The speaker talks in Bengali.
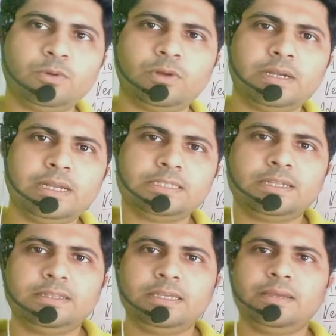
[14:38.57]
করব
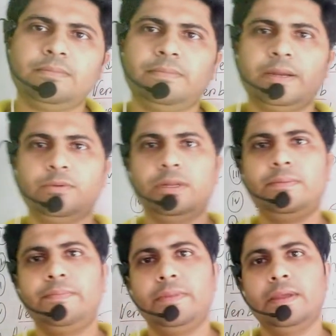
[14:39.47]
ডাস্টার দিয়ে পারবো না
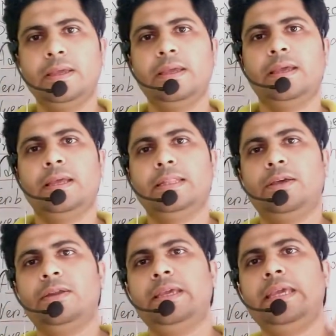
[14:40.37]

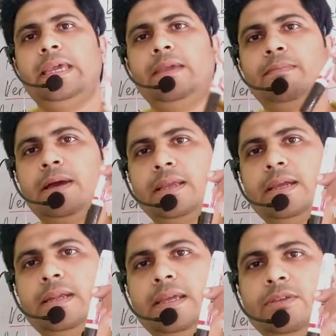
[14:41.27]
তাহলে এই
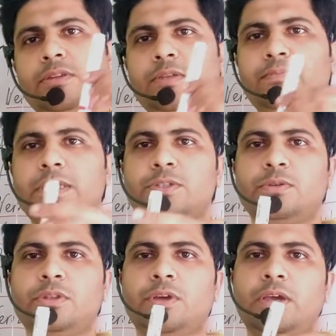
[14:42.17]
মার্কারটাকে যদি রিপ্লেস
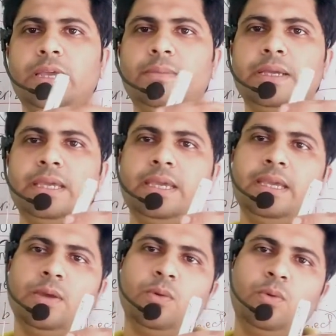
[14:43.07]
করতে হয় আমাকে
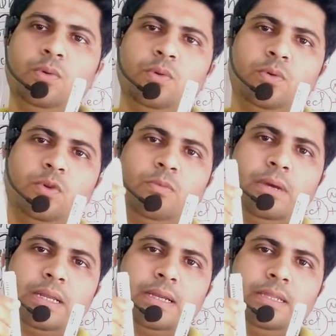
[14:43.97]
অন্য কোনো
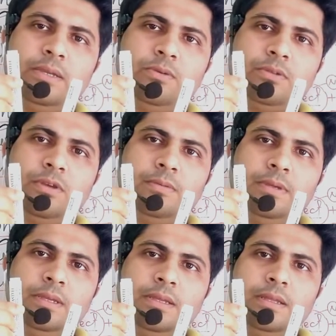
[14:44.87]
মার্কার দিয়ে করতে
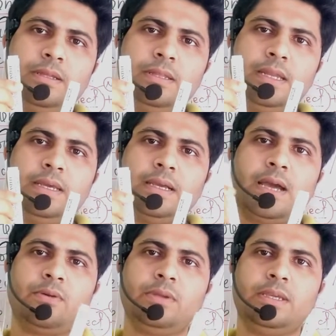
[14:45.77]
হবে তাই না
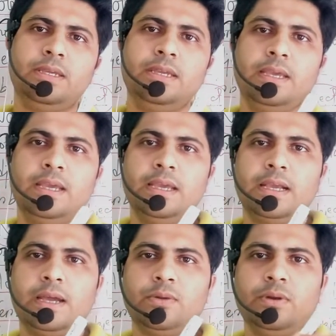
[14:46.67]
কারণ কি
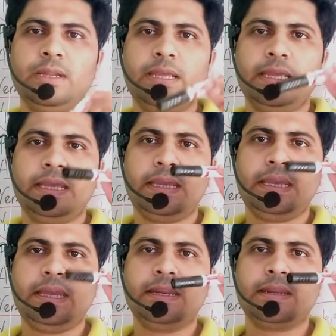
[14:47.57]
কারণ
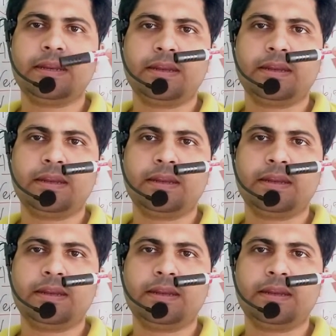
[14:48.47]
এর